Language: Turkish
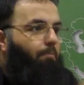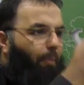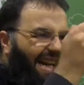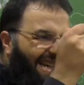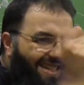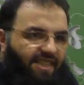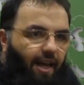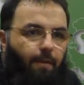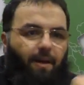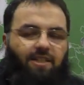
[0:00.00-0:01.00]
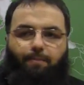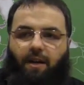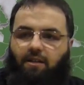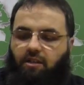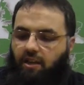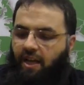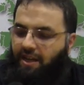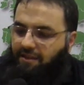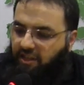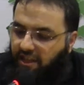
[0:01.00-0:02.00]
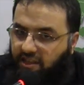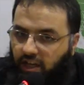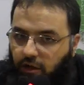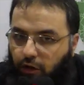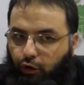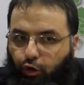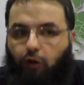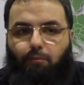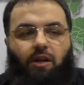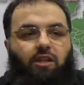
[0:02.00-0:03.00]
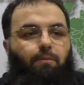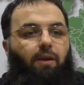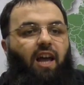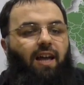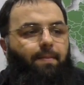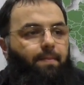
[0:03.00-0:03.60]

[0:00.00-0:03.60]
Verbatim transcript: bağını serbest bıraktık. Dizginini tutmadık bile.